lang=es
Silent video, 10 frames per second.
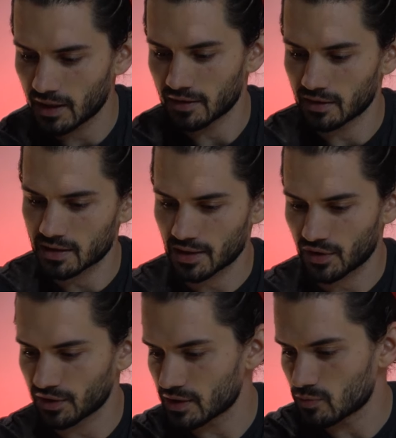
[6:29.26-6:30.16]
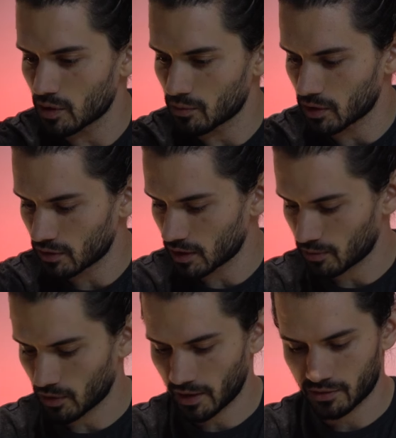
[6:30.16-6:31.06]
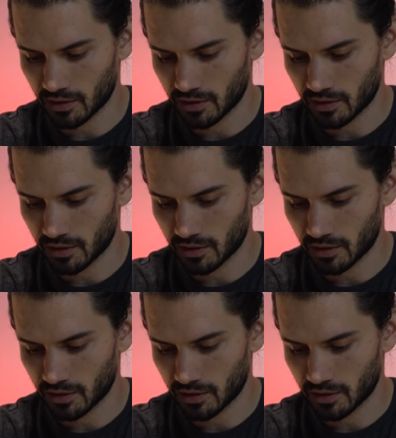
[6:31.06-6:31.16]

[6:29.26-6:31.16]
que el antideslizante es muy bueno y el bordado